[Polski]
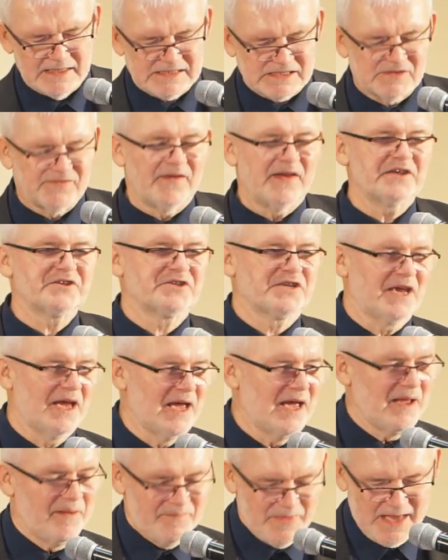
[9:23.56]

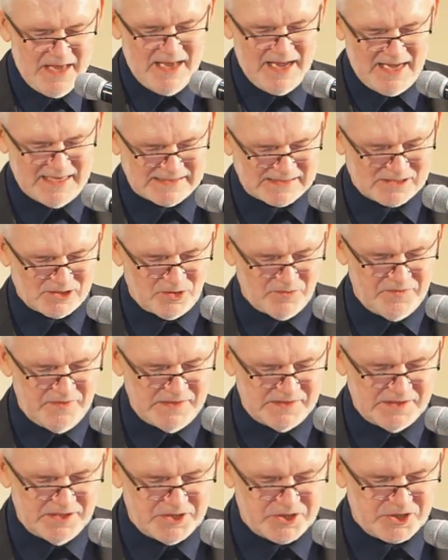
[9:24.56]
sferze
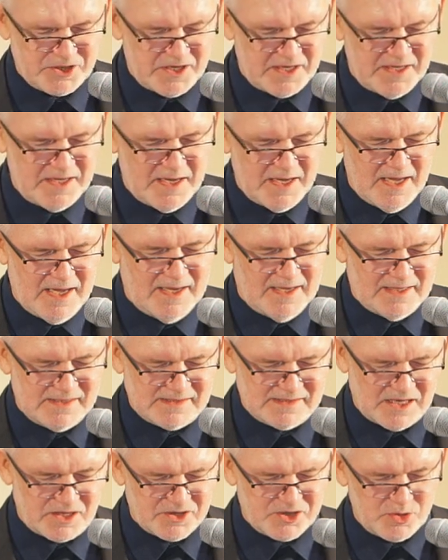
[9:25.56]
astrofizycznej
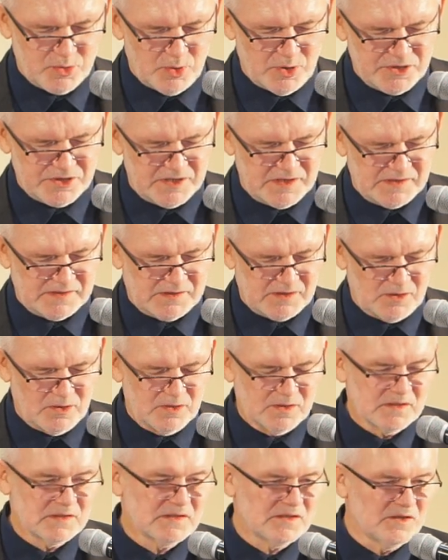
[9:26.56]
zdarzyło się
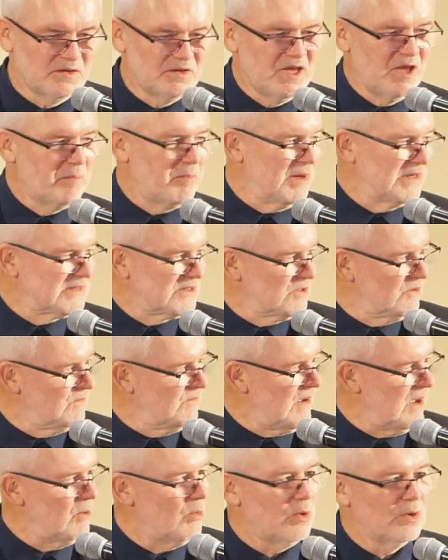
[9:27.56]
coś, co nie
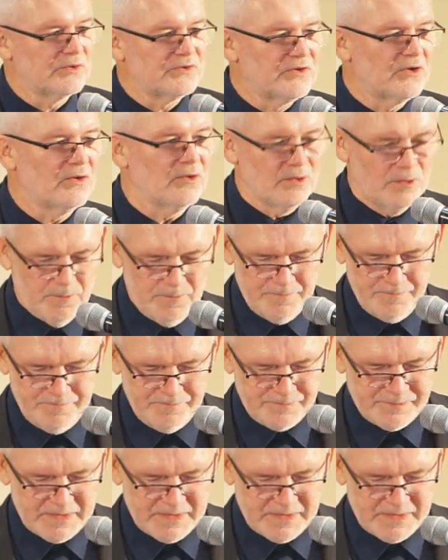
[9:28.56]
pasowało do